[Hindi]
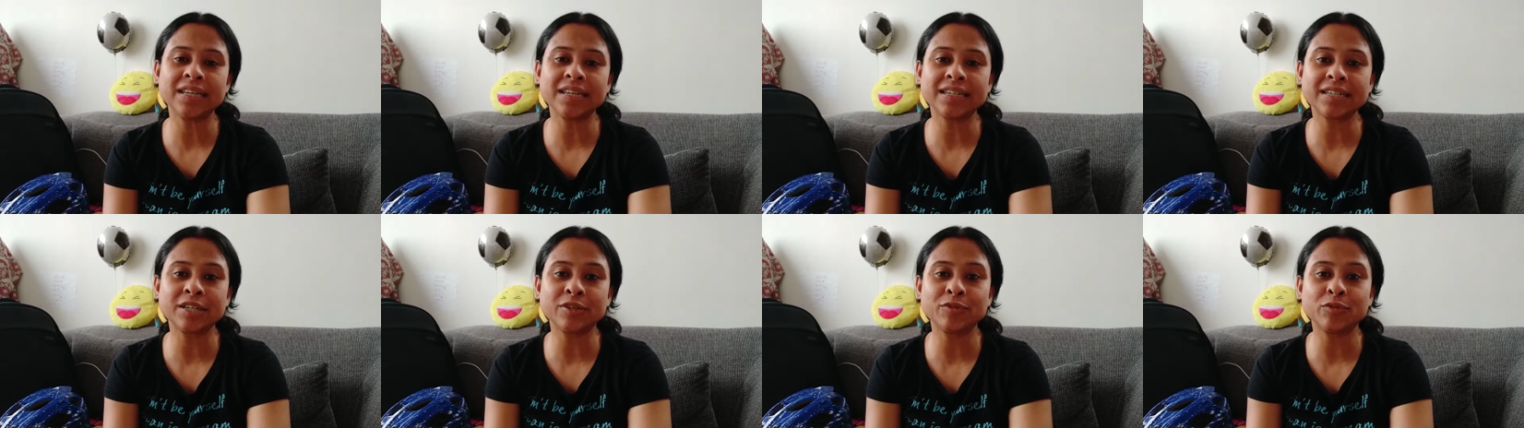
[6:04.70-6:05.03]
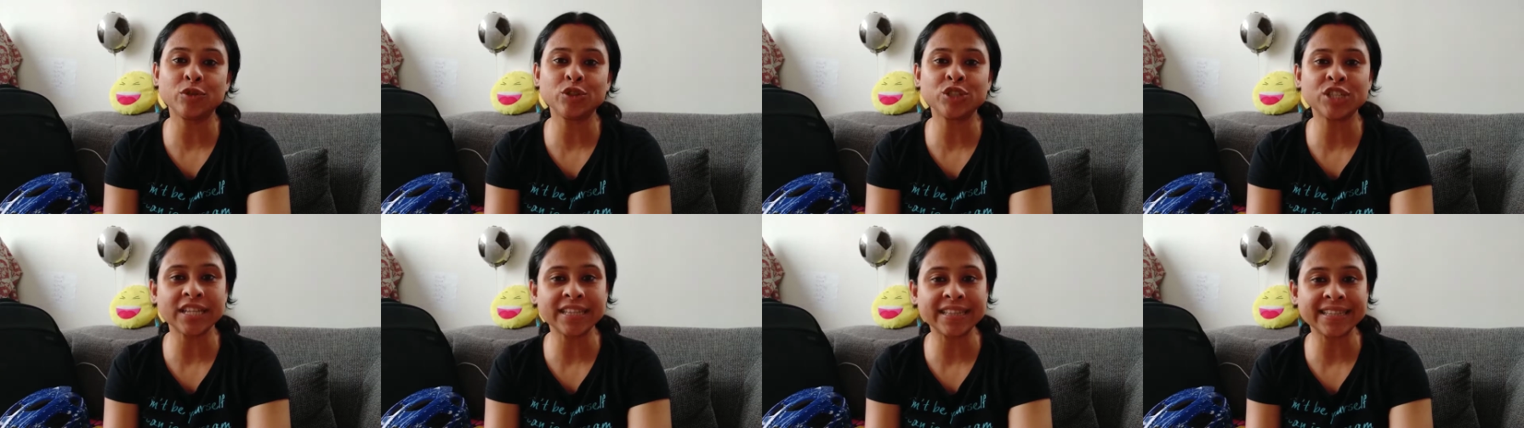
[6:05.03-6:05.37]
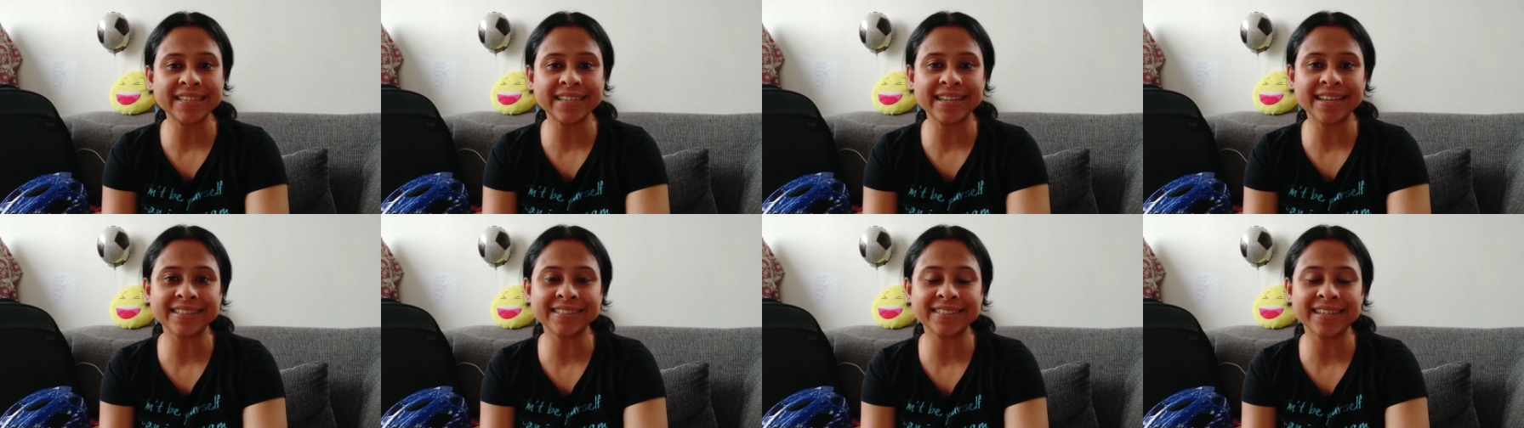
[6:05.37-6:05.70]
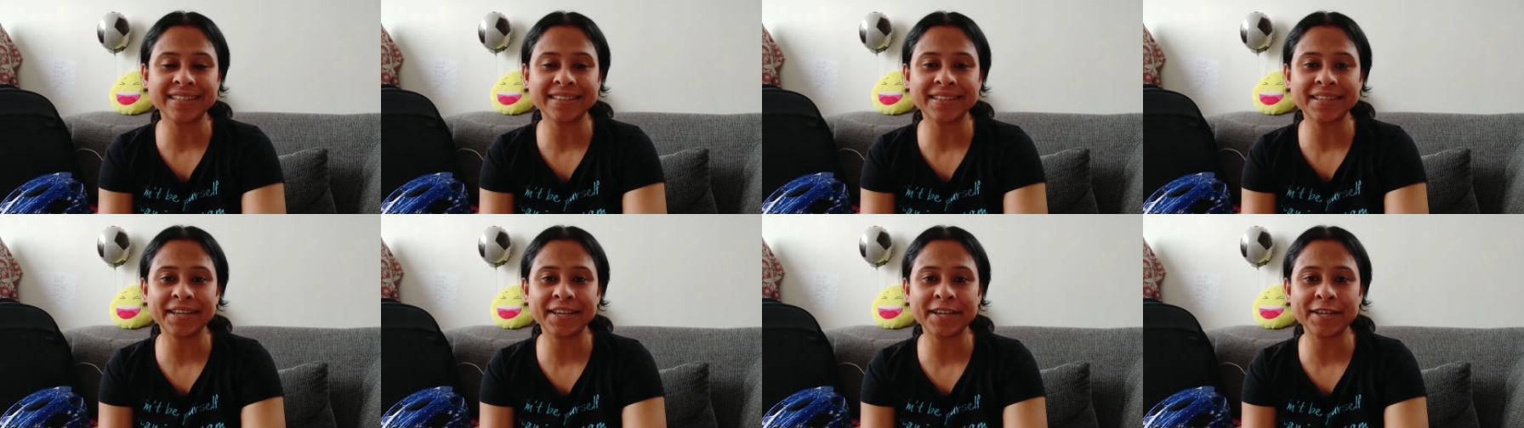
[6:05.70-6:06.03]
अगर वो जल्दी आ
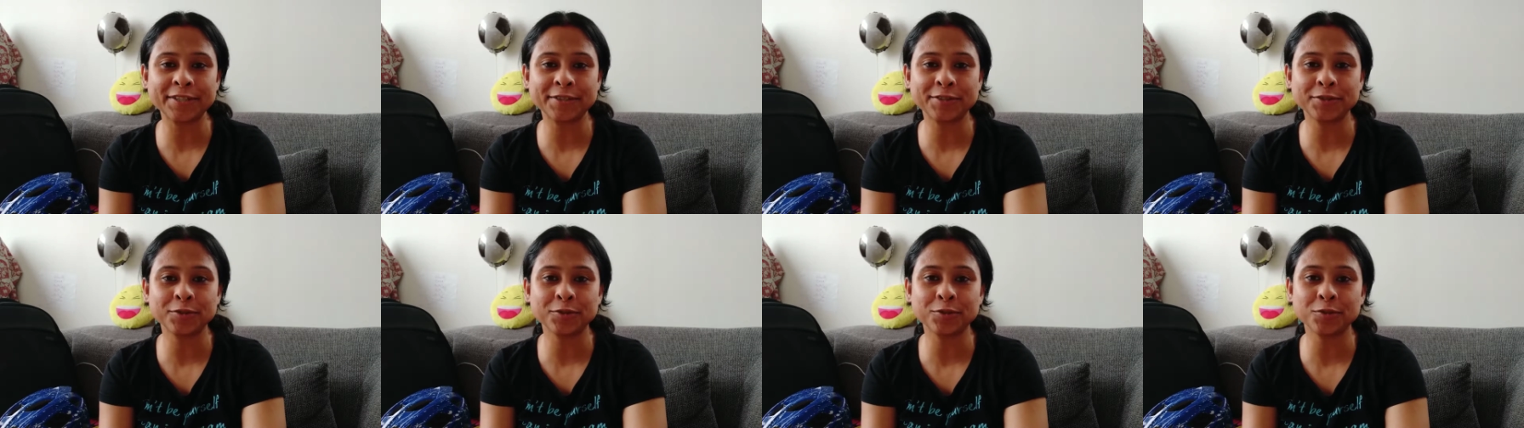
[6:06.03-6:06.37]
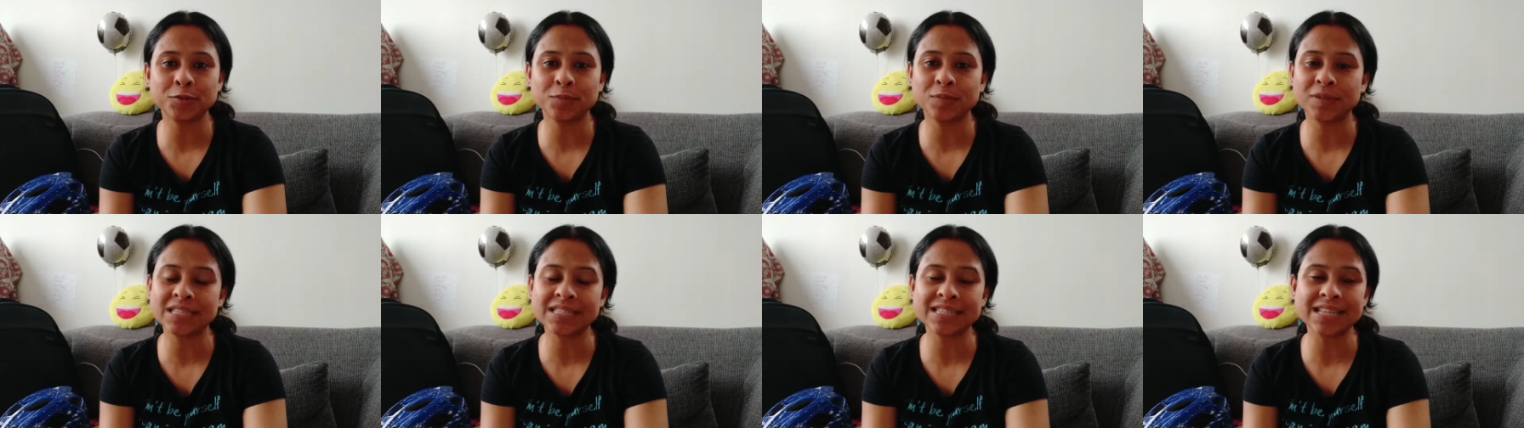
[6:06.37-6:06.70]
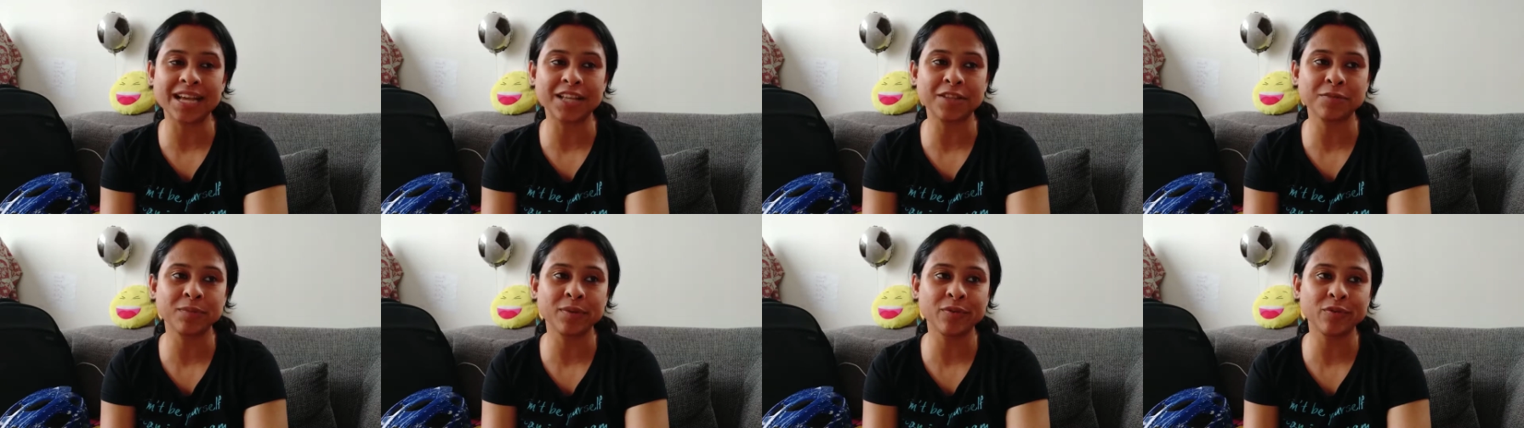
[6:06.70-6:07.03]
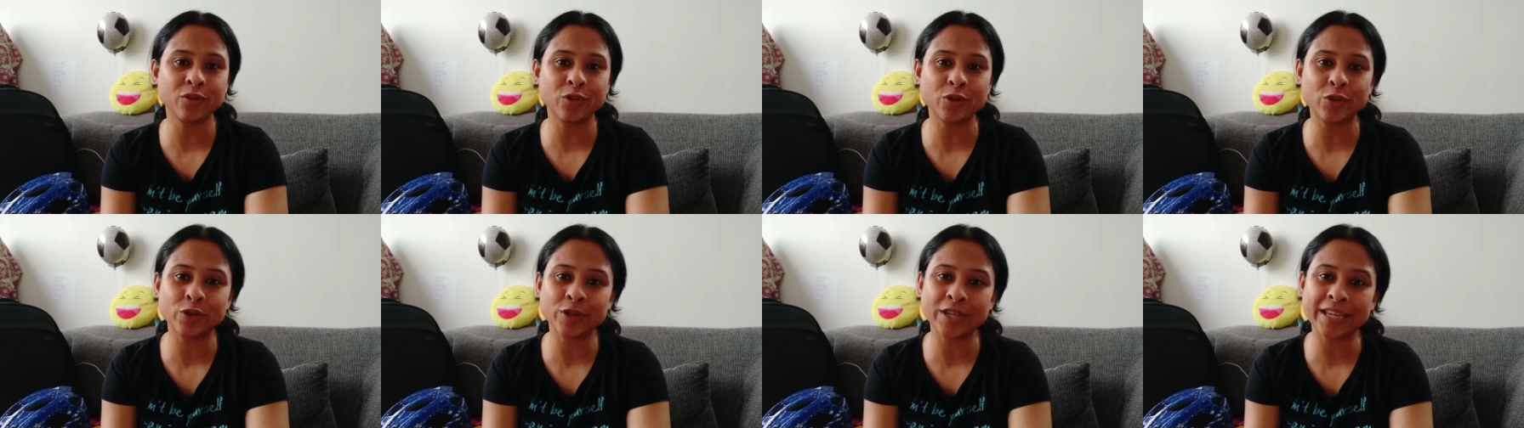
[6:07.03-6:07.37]
जाते हैं तो बस साथ में वो
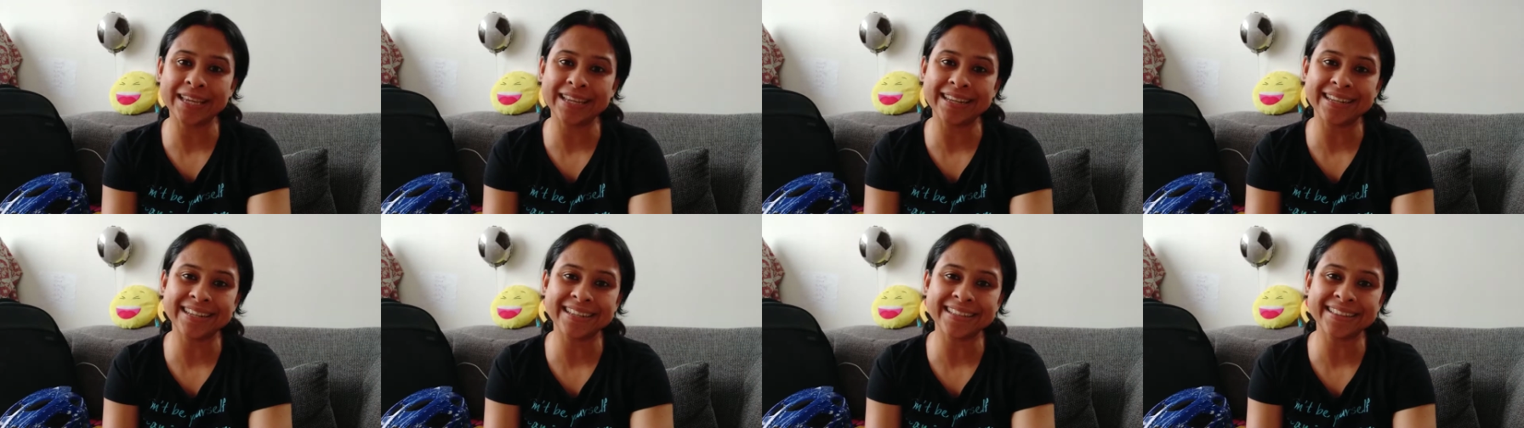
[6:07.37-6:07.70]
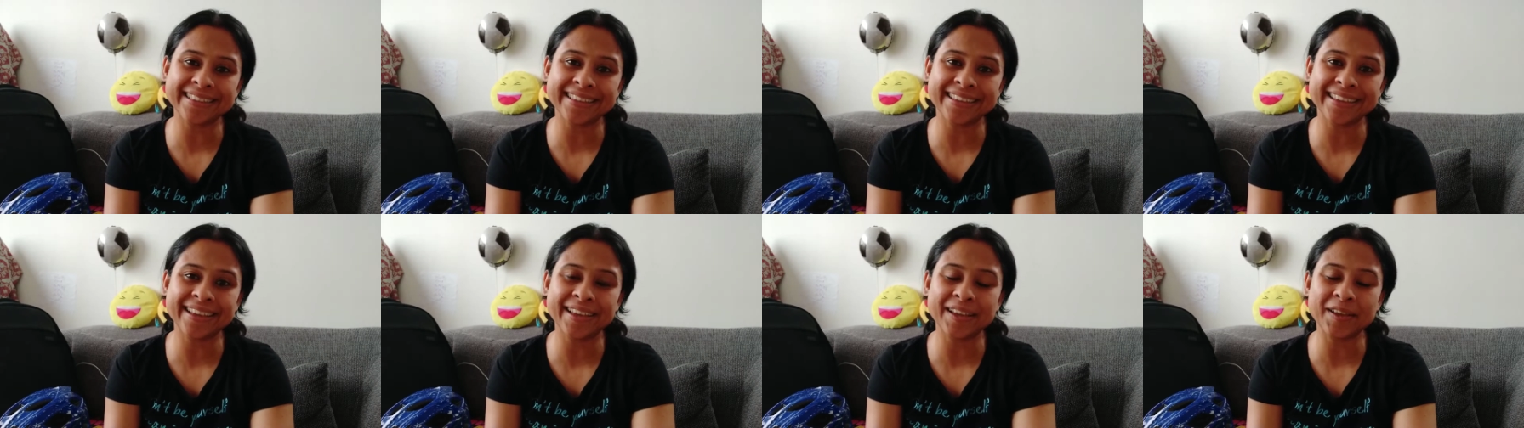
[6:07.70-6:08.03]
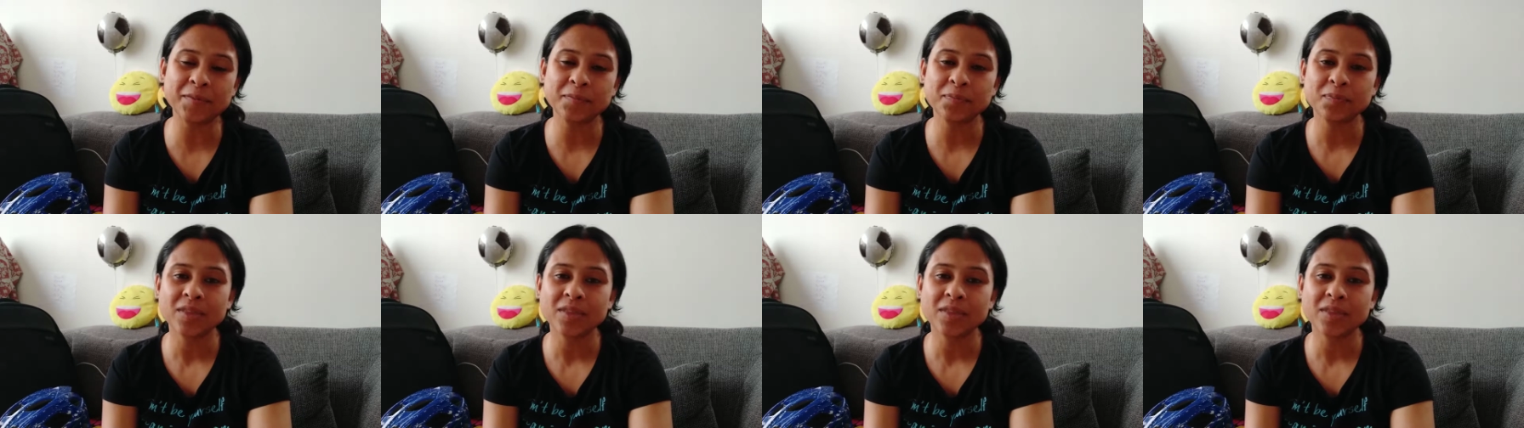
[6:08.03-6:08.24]
लोग खेल लेते हैं